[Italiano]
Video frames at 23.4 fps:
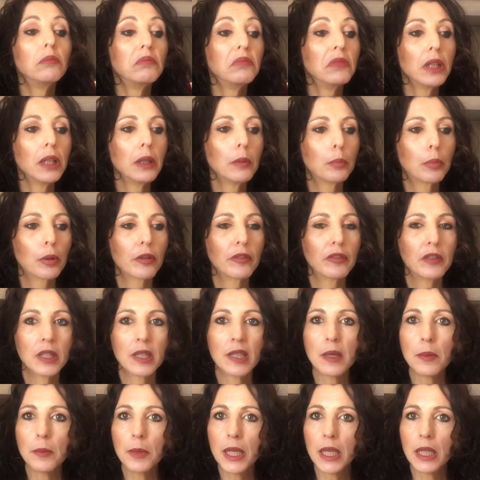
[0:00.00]

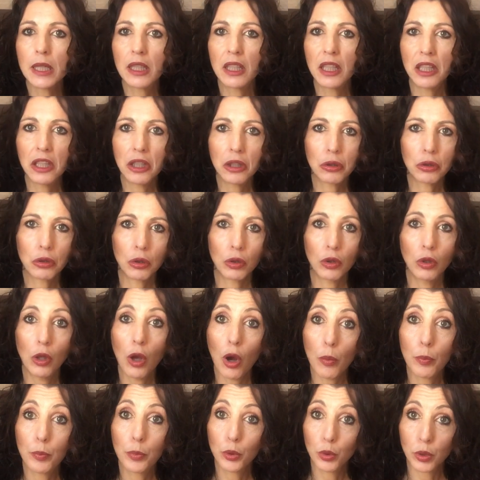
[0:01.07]
improvvisamente io non
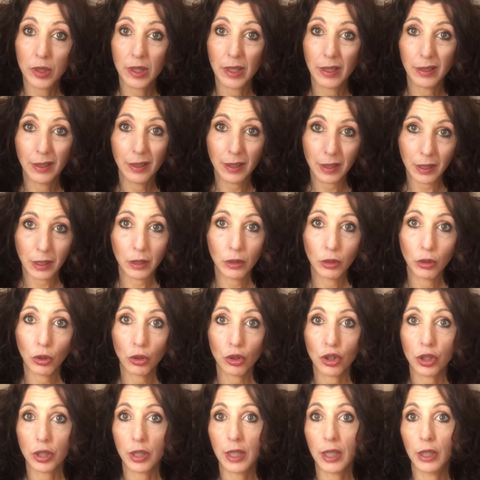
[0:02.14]
l'ho più sentito, ho
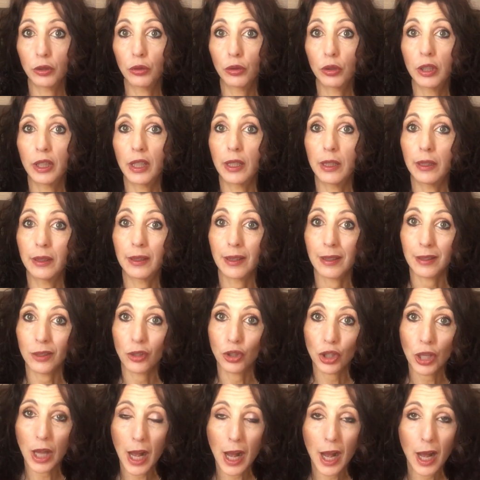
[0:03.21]
cercato di
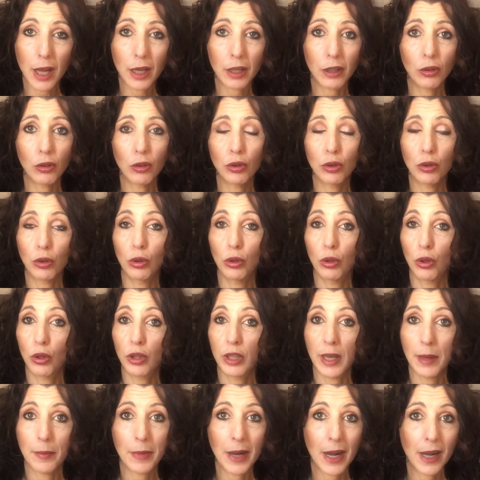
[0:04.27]
rintracciarlo, l'ho
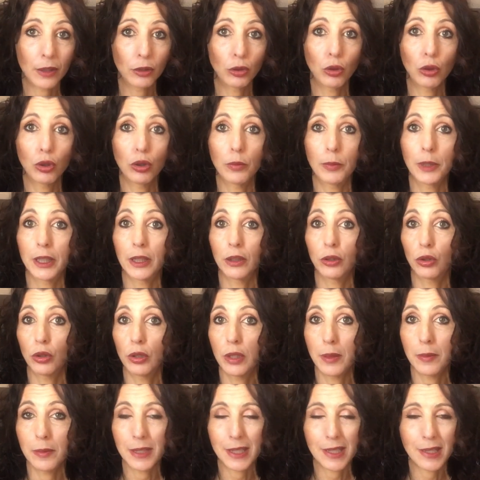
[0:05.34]
chiamato, gli ho mandato
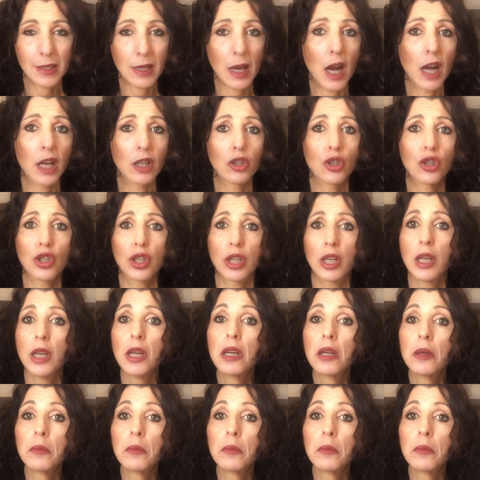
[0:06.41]
dei messaggi,